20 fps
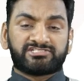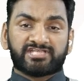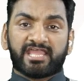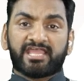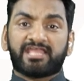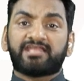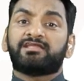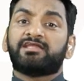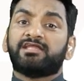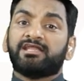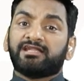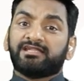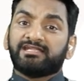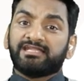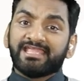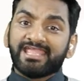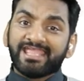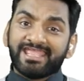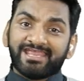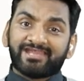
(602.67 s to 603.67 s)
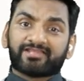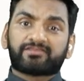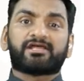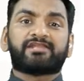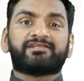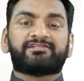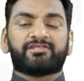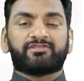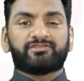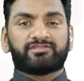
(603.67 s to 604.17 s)
जय ढेर
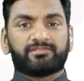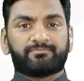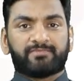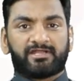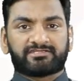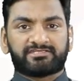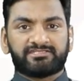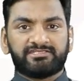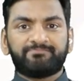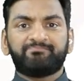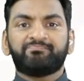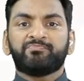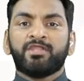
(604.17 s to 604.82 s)
सारी एजेंसी बांटी